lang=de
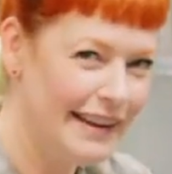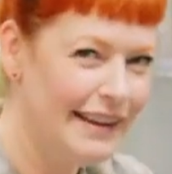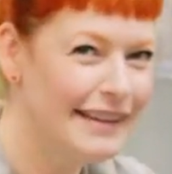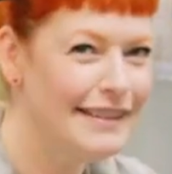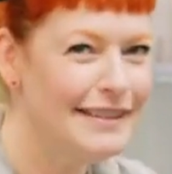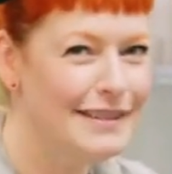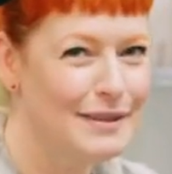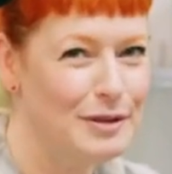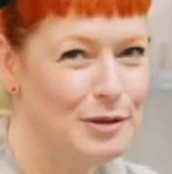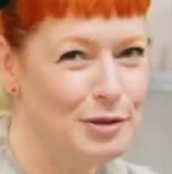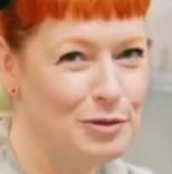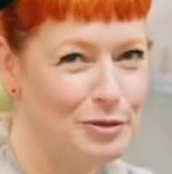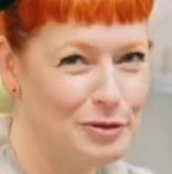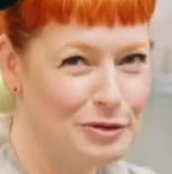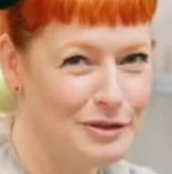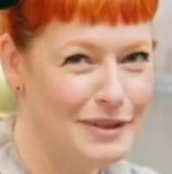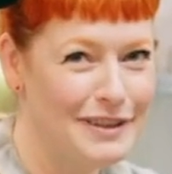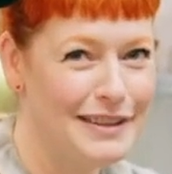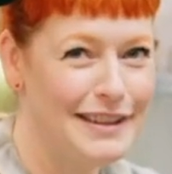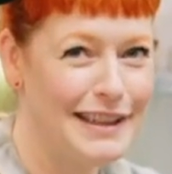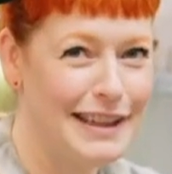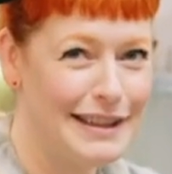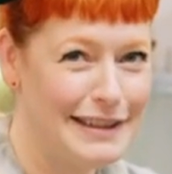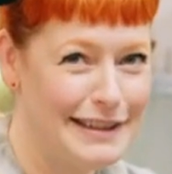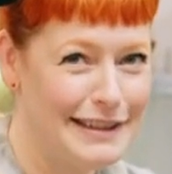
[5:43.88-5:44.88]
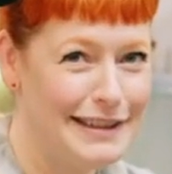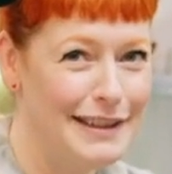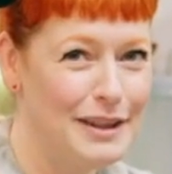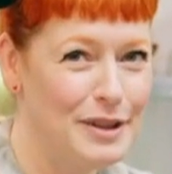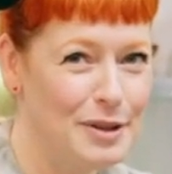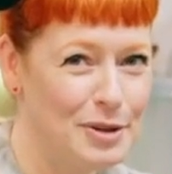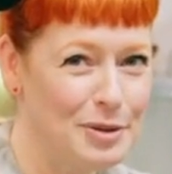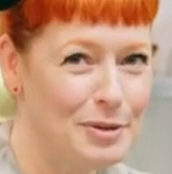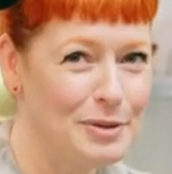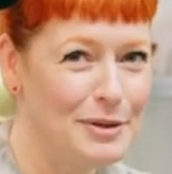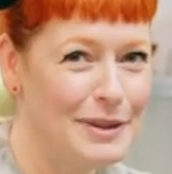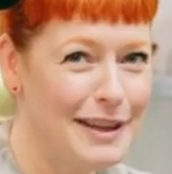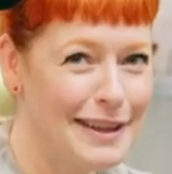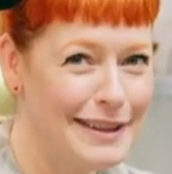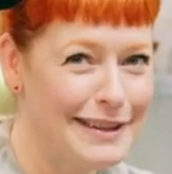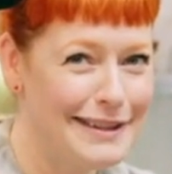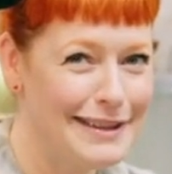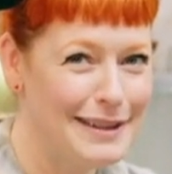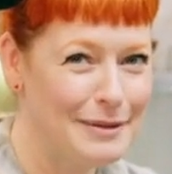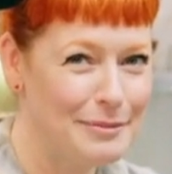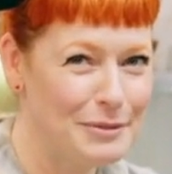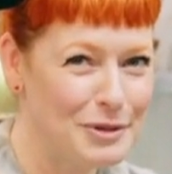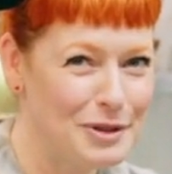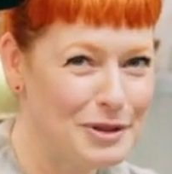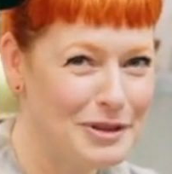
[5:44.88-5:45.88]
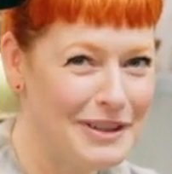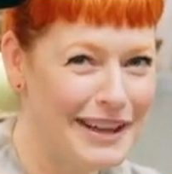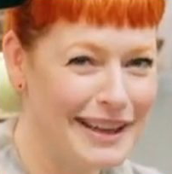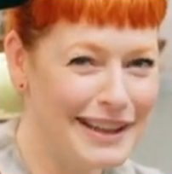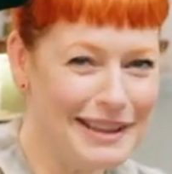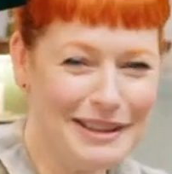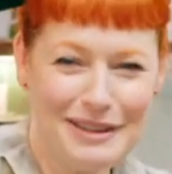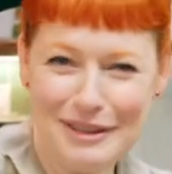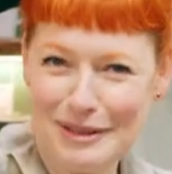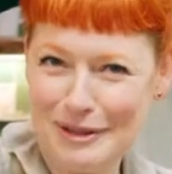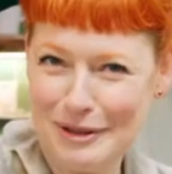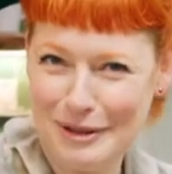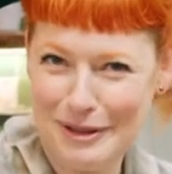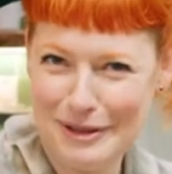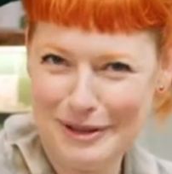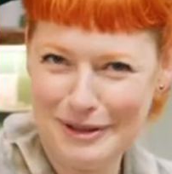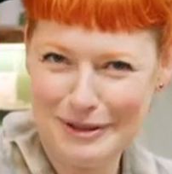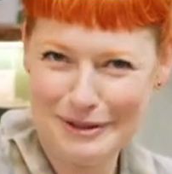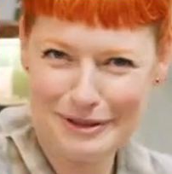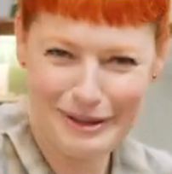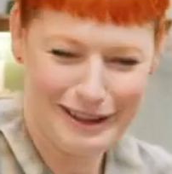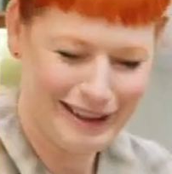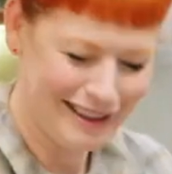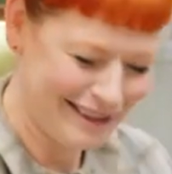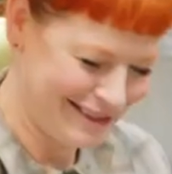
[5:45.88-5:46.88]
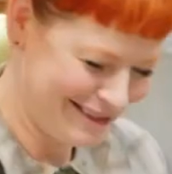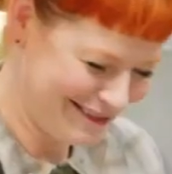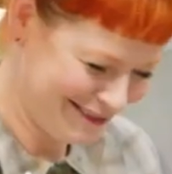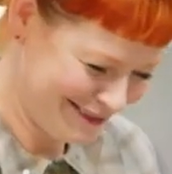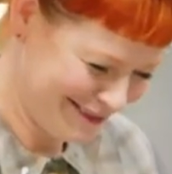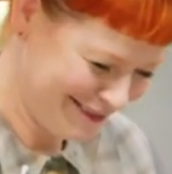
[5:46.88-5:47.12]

Es duftet jetzt hier schon nach Zimtschnecke. Toll, oder?